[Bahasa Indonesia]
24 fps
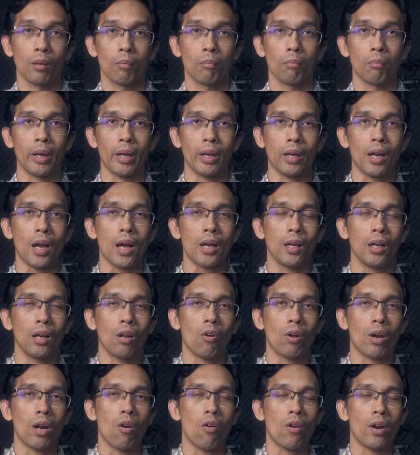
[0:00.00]
Mereka
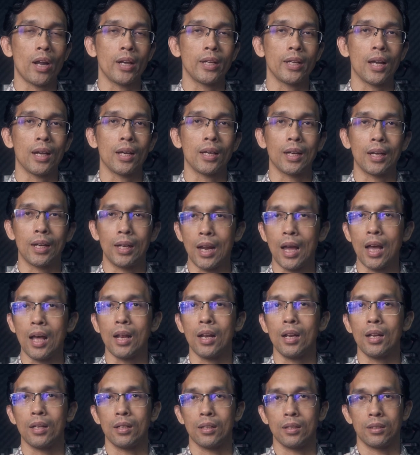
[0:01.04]
adalah orang-orang yang
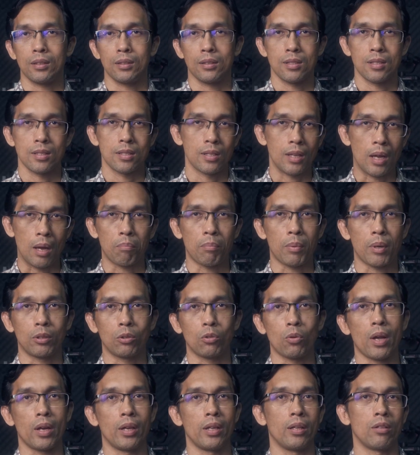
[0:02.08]
kenal siapa
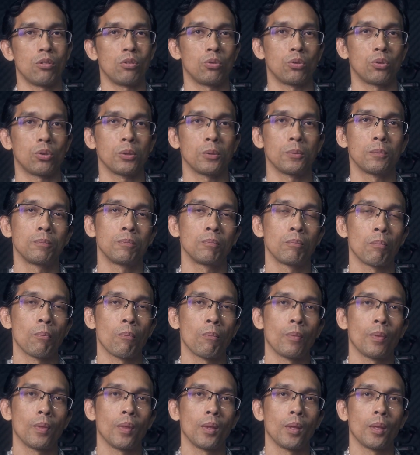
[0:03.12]
Tuhan Yesus.
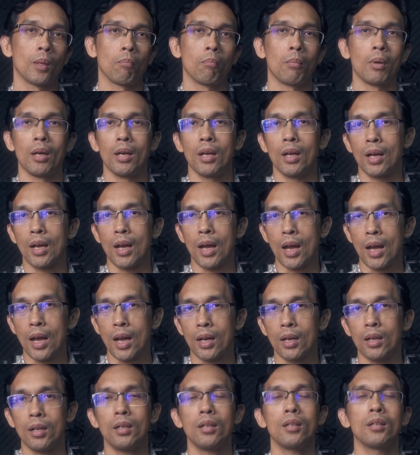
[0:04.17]

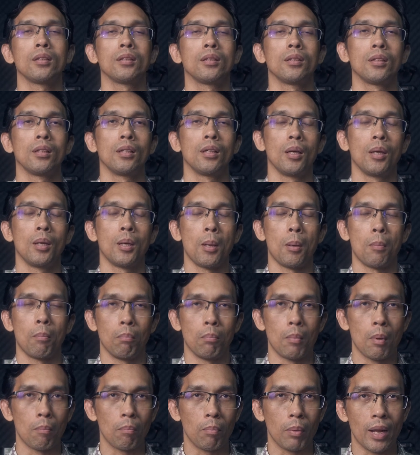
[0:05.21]
Mendengar,
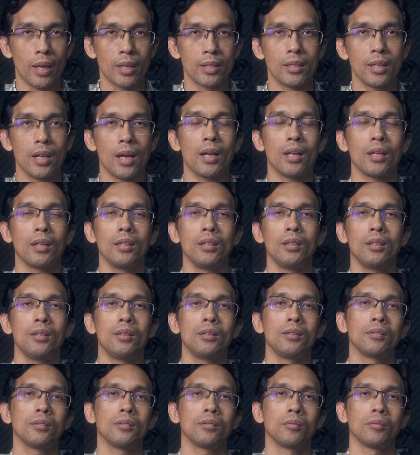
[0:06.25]

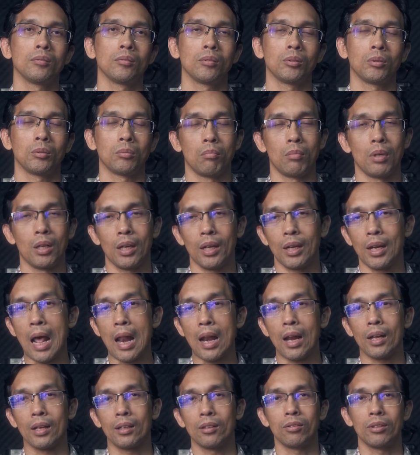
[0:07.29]
mempelajari,
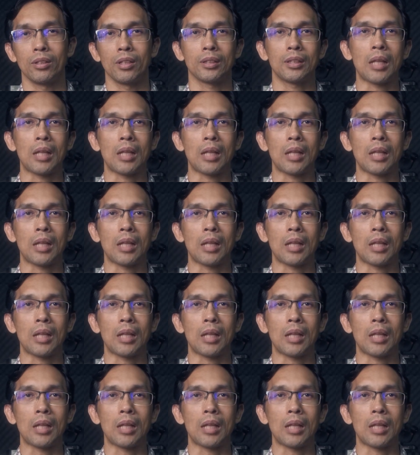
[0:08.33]
mengenal gitu ya.